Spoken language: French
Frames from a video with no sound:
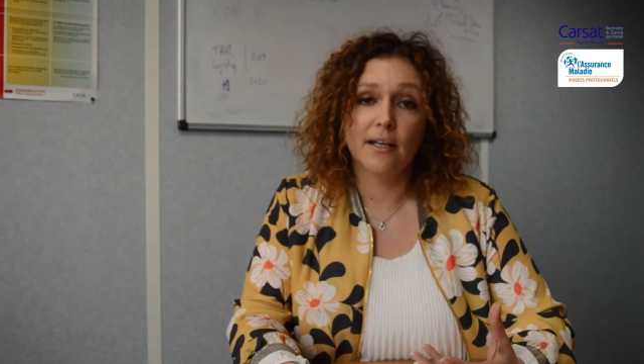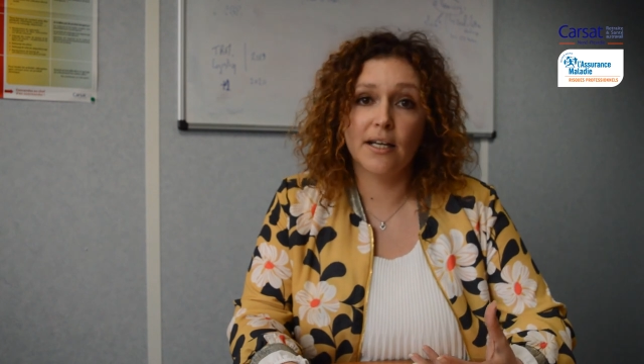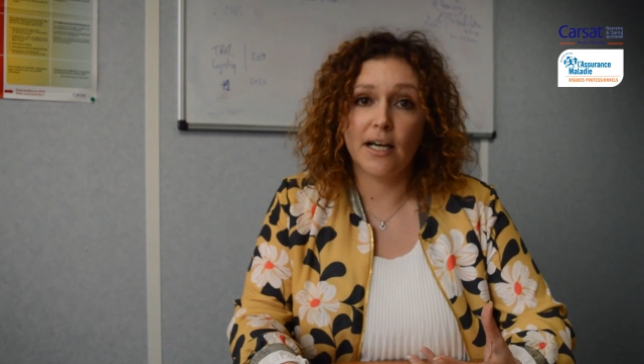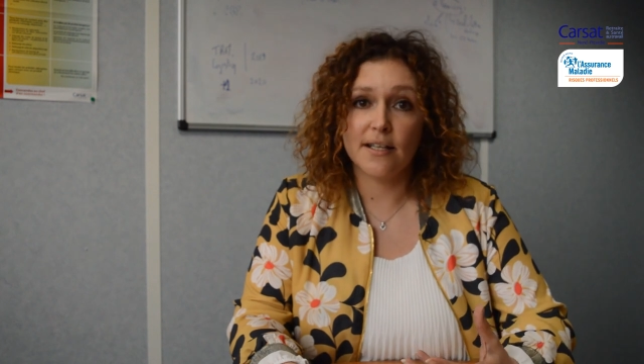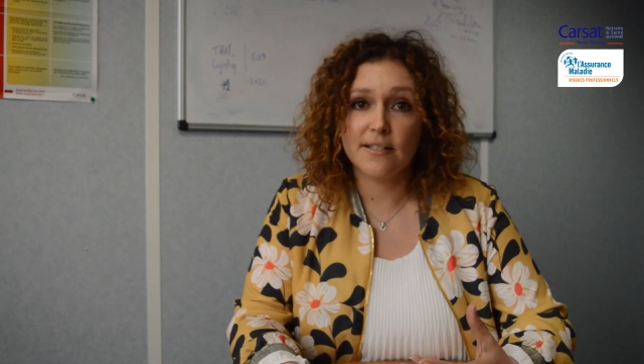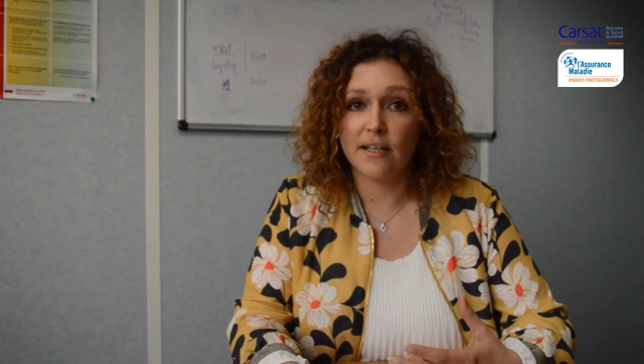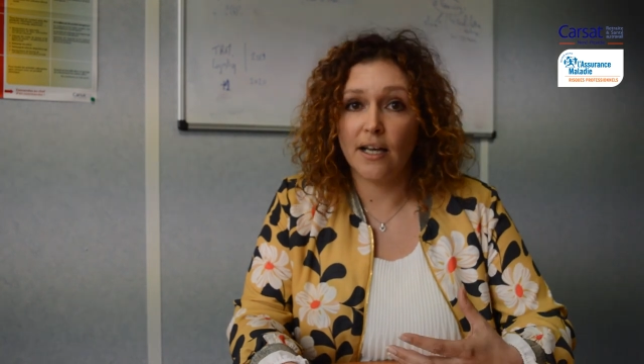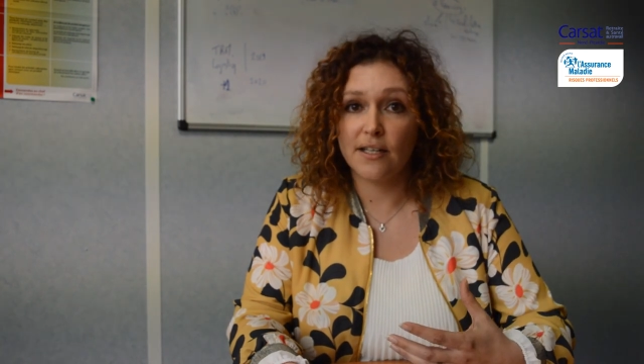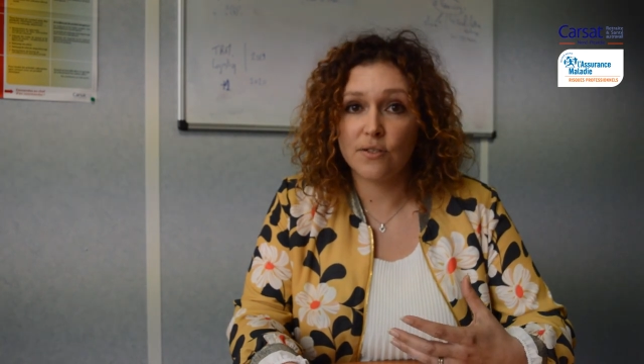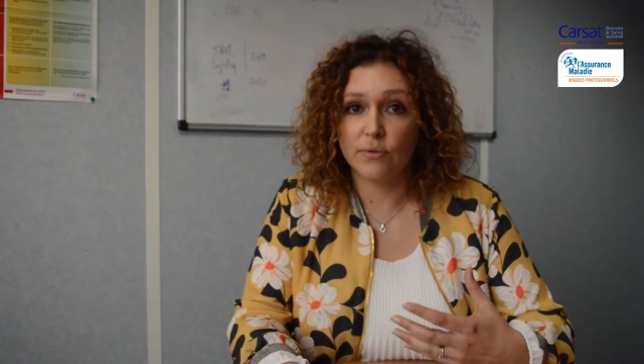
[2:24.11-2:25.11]
grâce
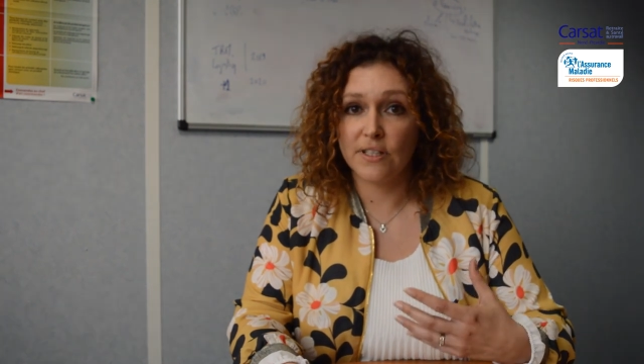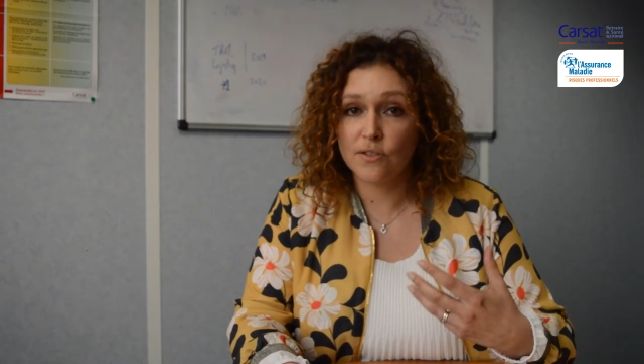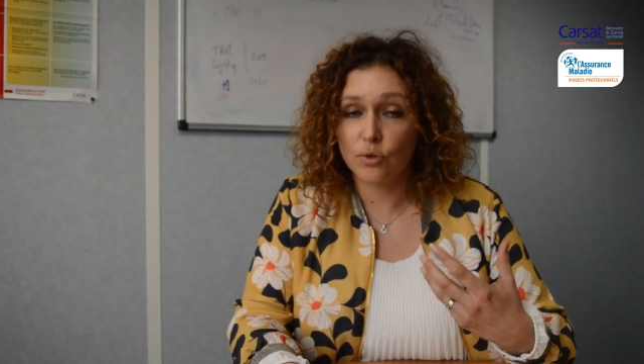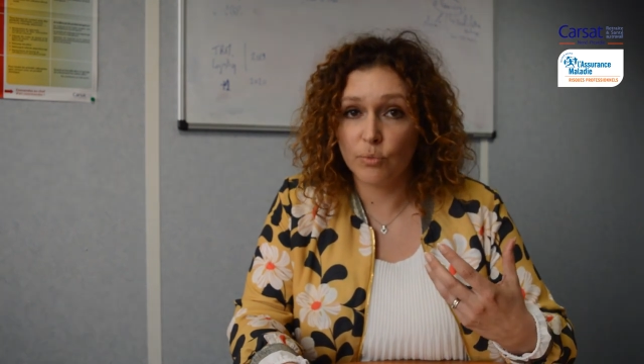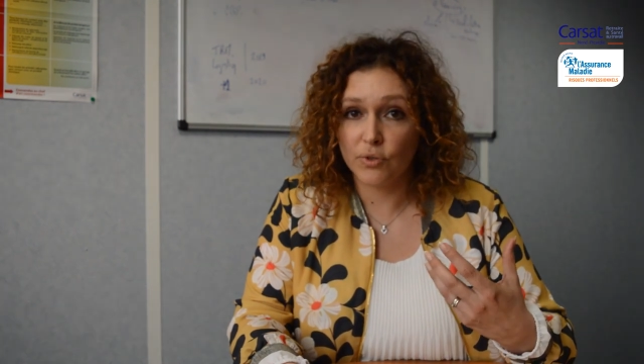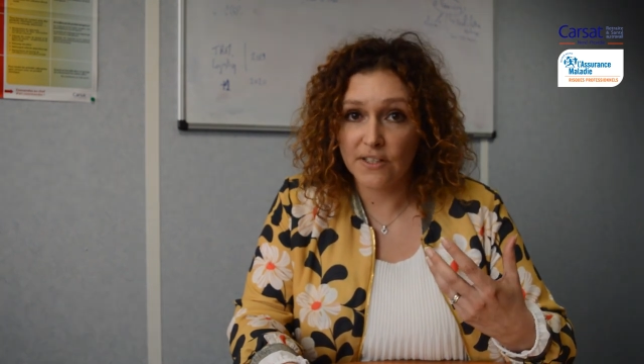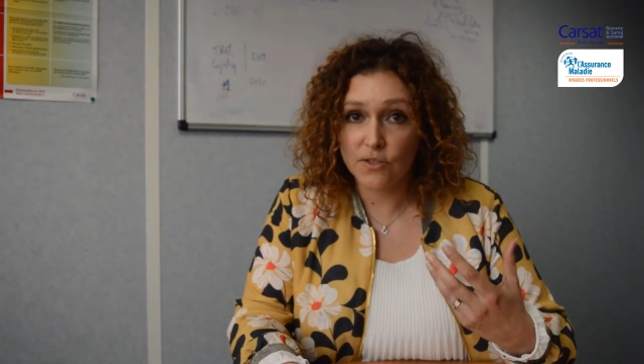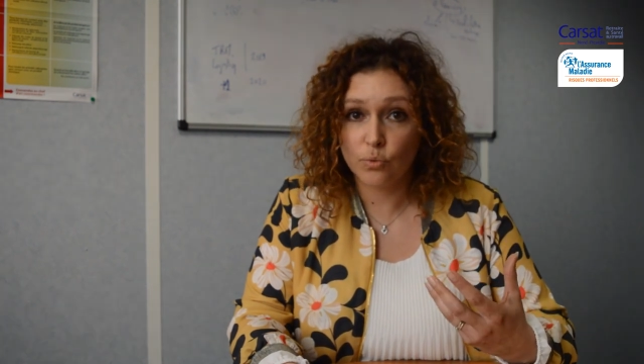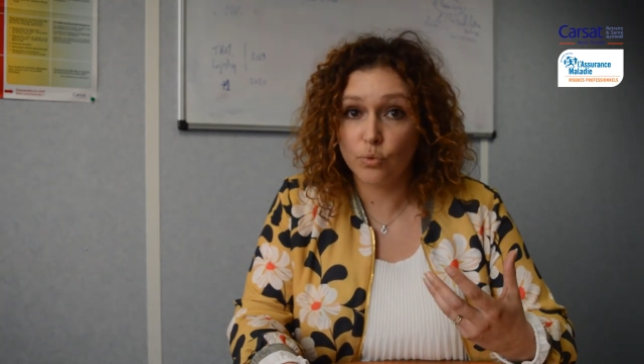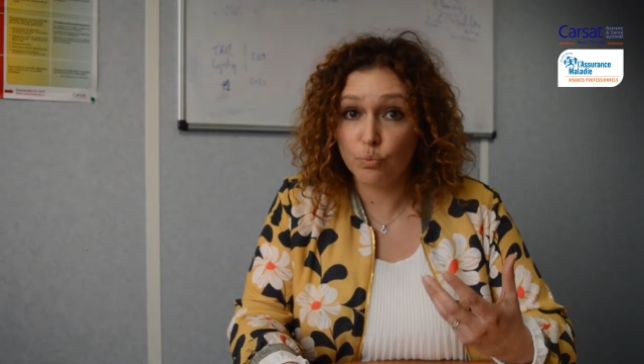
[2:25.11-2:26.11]
à son
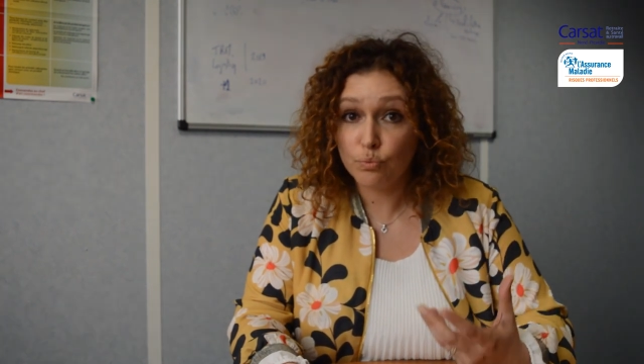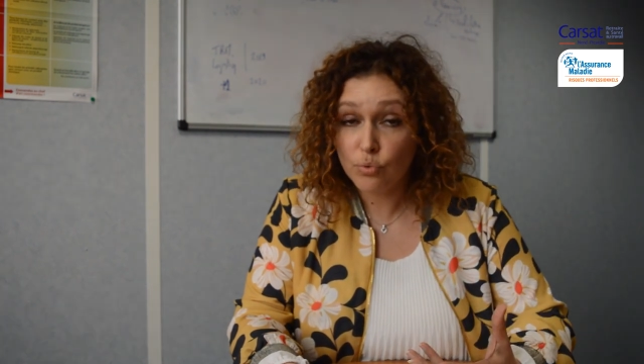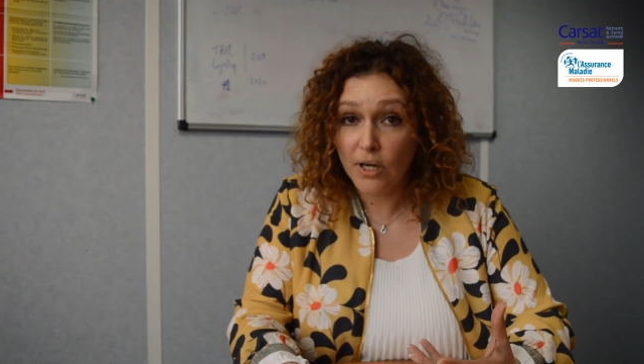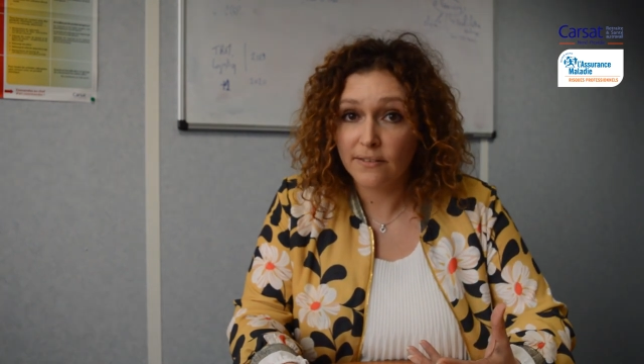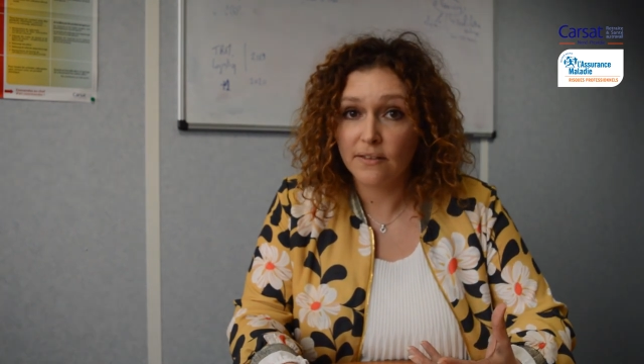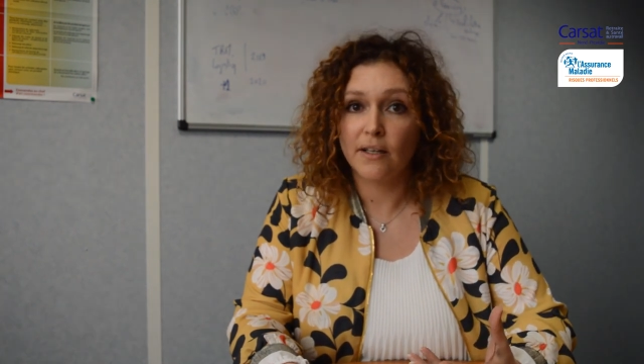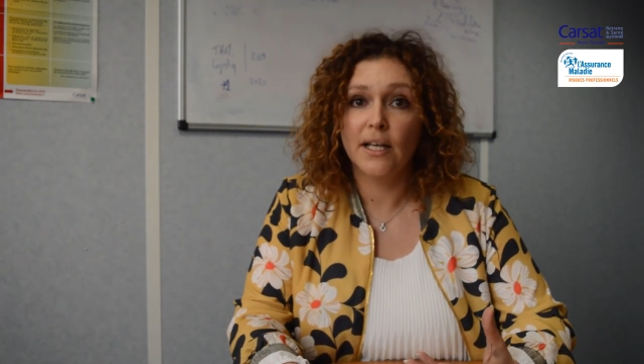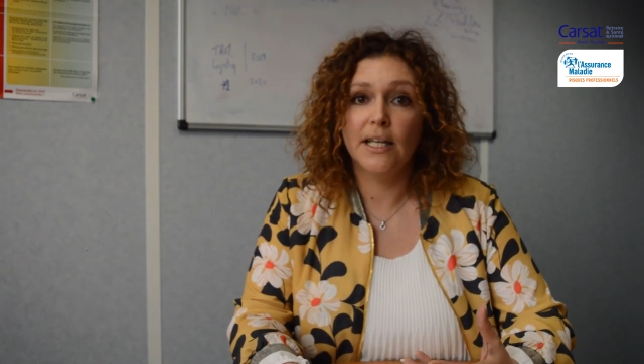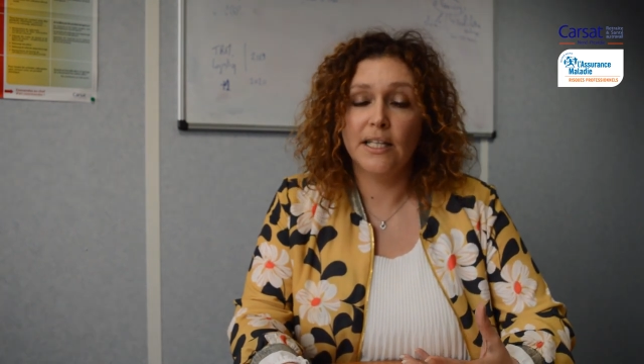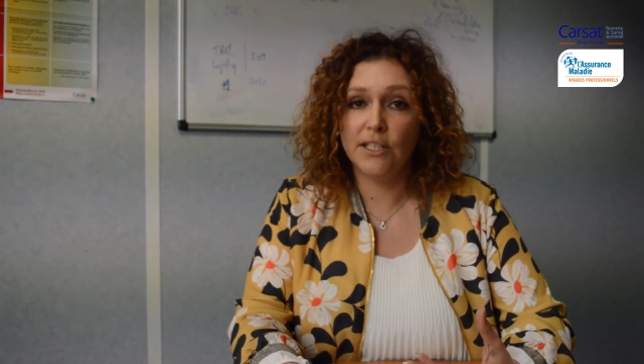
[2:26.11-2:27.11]
instrumentation de pointe
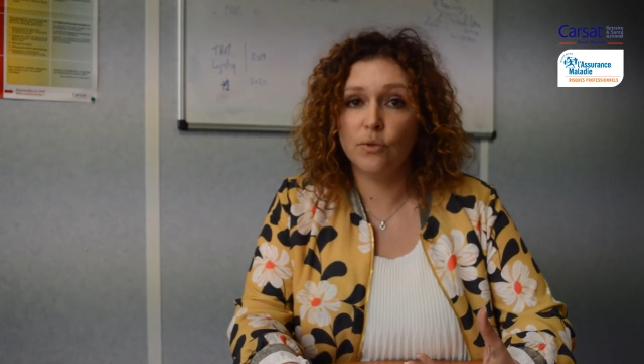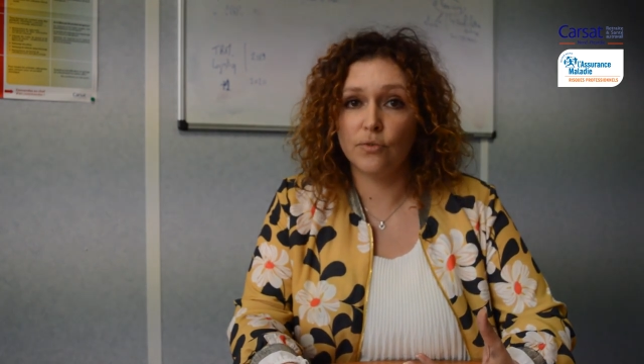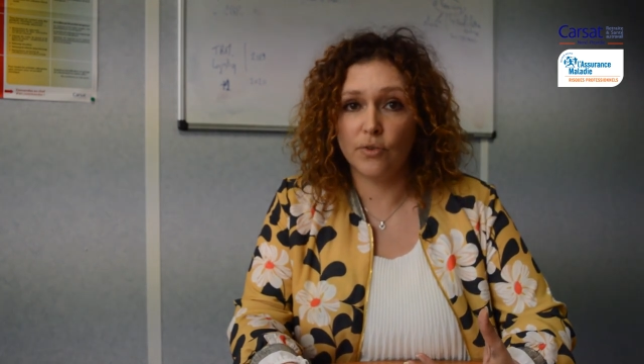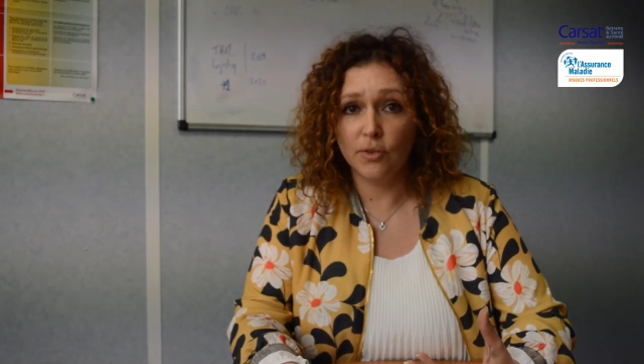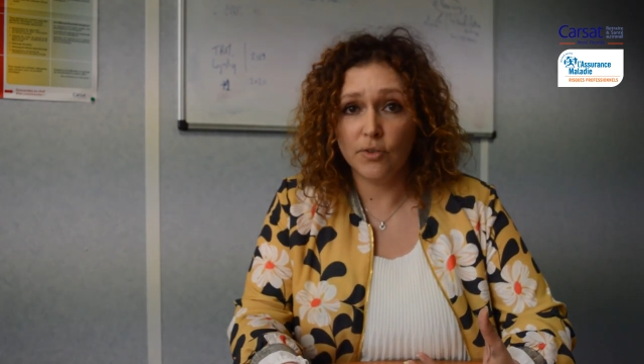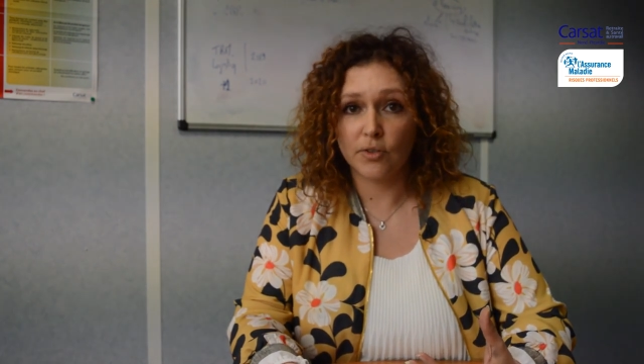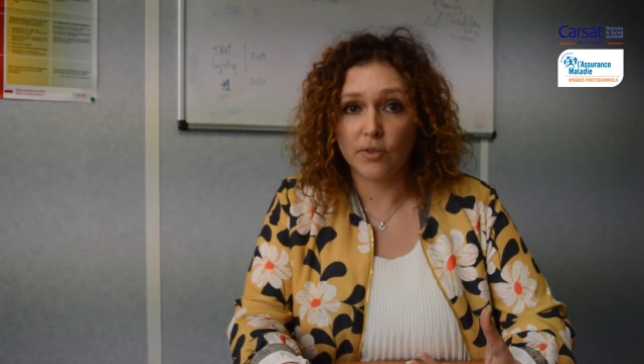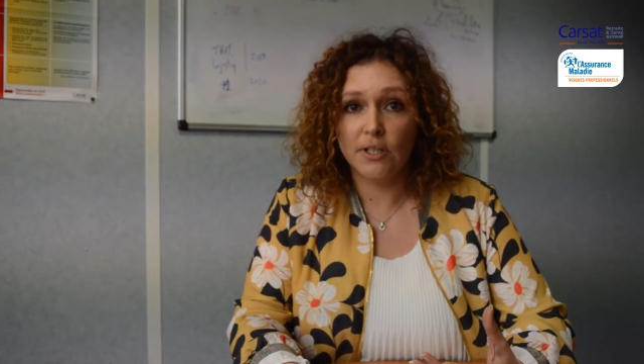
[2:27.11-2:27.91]
innovante